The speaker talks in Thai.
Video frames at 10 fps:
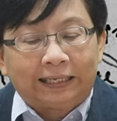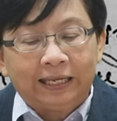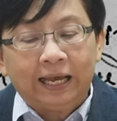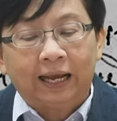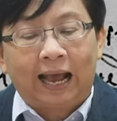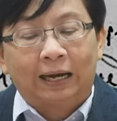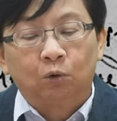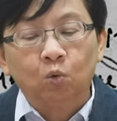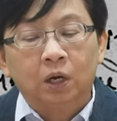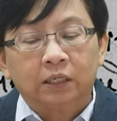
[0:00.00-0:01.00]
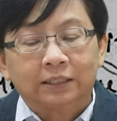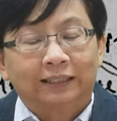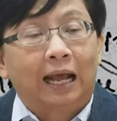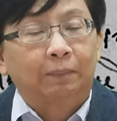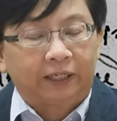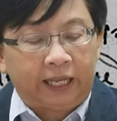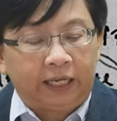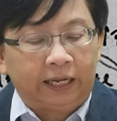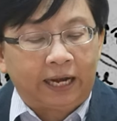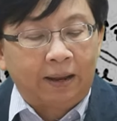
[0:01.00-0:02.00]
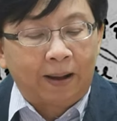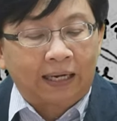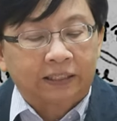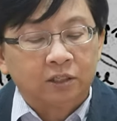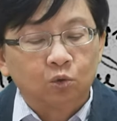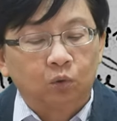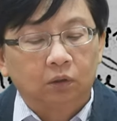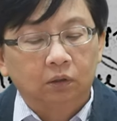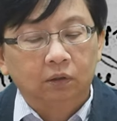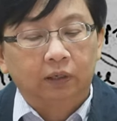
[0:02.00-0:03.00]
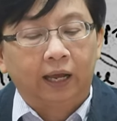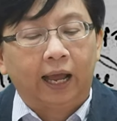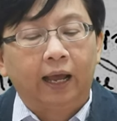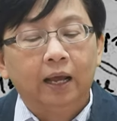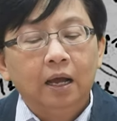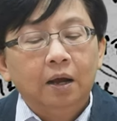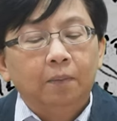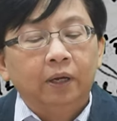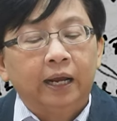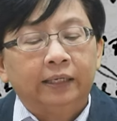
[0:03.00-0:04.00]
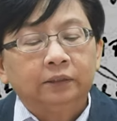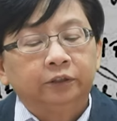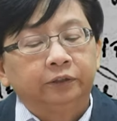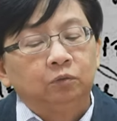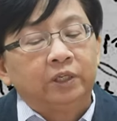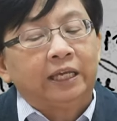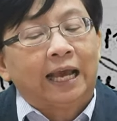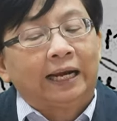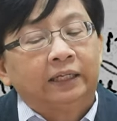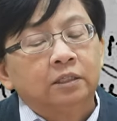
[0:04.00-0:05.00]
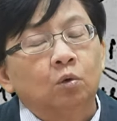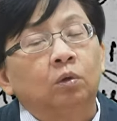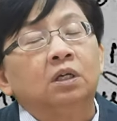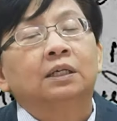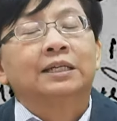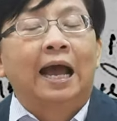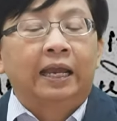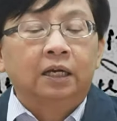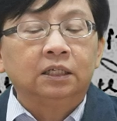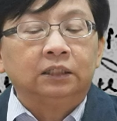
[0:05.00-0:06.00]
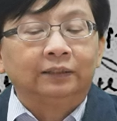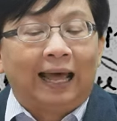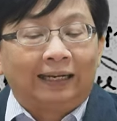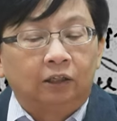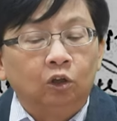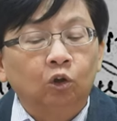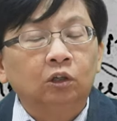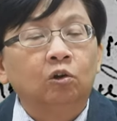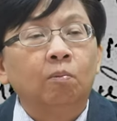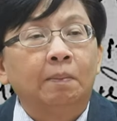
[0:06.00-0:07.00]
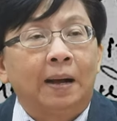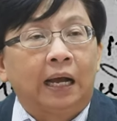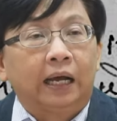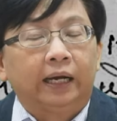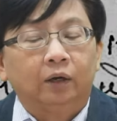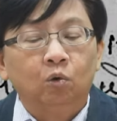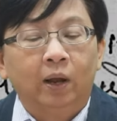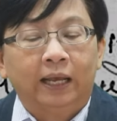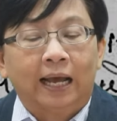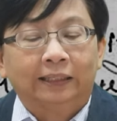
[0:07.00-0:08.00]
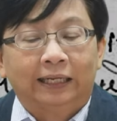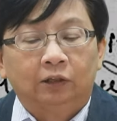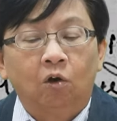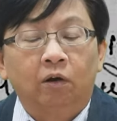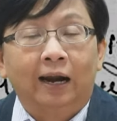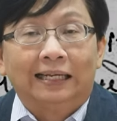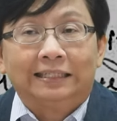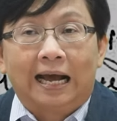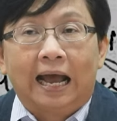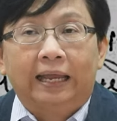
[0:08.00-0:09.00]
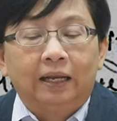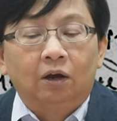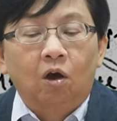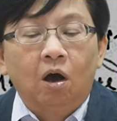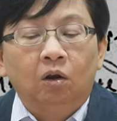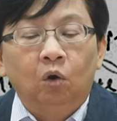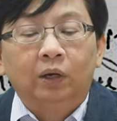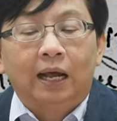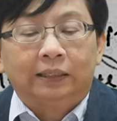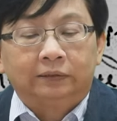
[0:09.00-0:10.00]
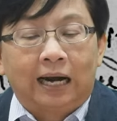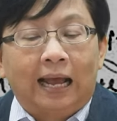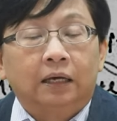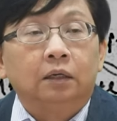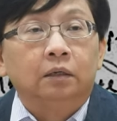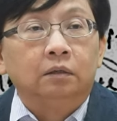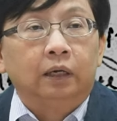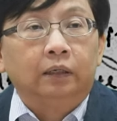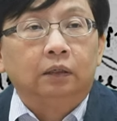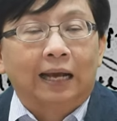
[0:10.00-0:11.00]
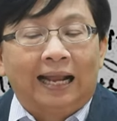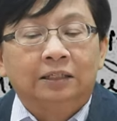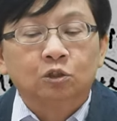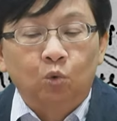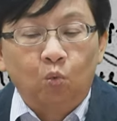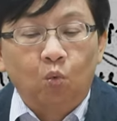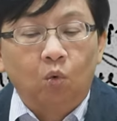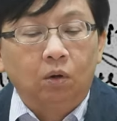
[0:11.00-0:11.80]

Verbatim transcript: กเลี่ยงการกู้เงินจากต่างประเทศให้ได้มากที่สุดนะคะเพราะฉะนั้นวิธีการที่ทรงเลือกใช้ก็คือตัดลดงบประมาณด้วยการตัดทอนรายจ่ายแล้วก็ลดอัตราเงินเดือนขั้นสูง